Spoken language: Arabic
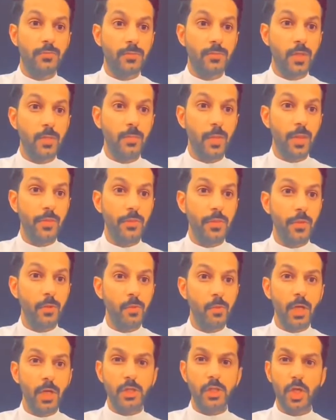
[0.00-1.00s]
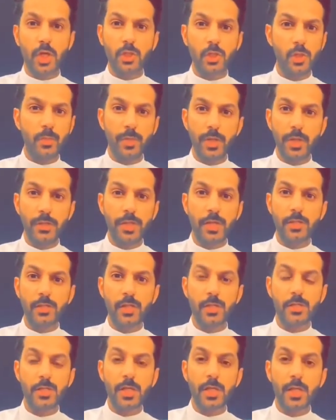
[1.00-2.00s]
شفت المنظر ولا شخص عمره
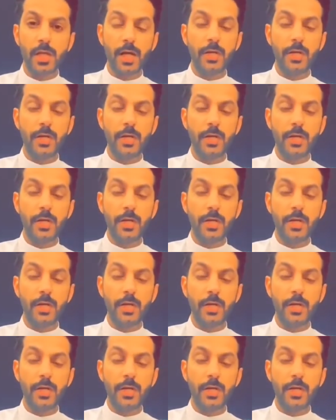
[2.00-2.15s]
11 سنة